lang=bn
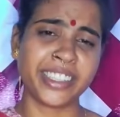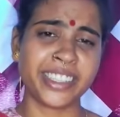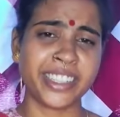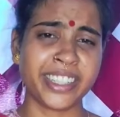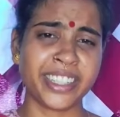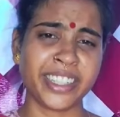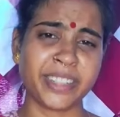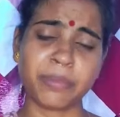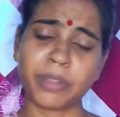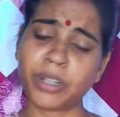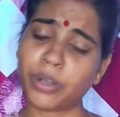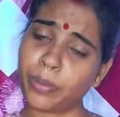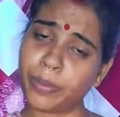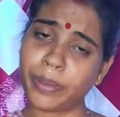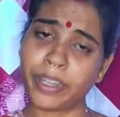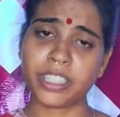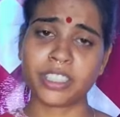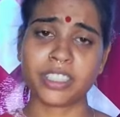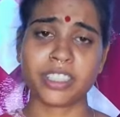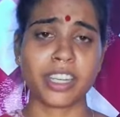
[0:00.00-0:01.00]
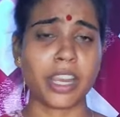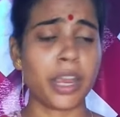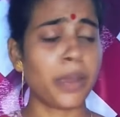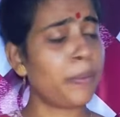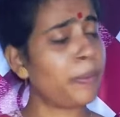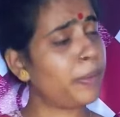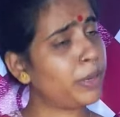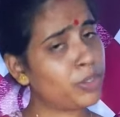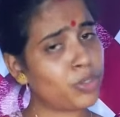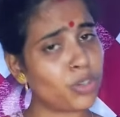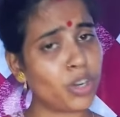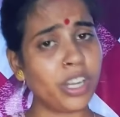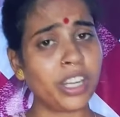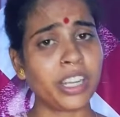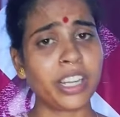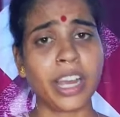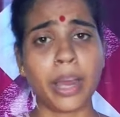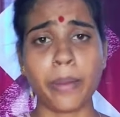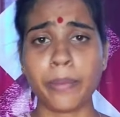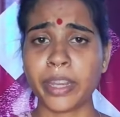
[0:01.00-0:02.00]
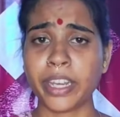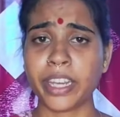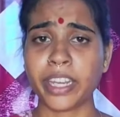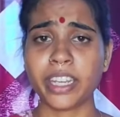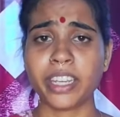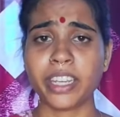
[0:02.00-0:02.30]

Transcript: আচ্ছা বাবা হোস এবার চল খাবি